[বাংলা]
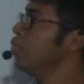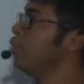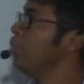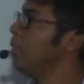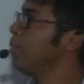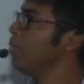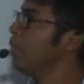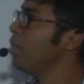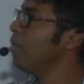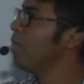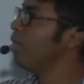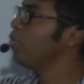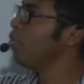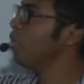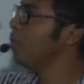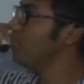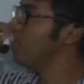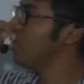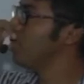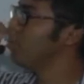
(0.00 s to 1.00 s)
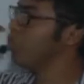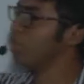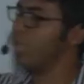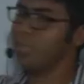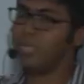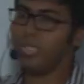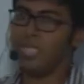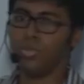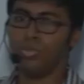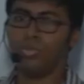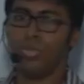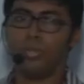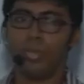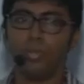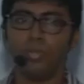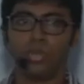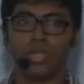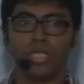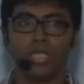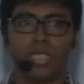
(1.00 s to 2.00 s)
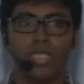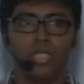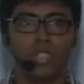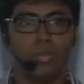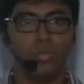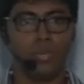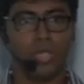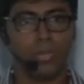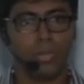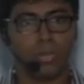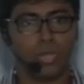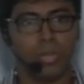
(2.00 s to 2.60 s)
তো এরপর আমরা একটু কম্পিউটার প্রোগ্রামিং যেহেতু আমরা বলতে চাচ্ছি কম্পিউটার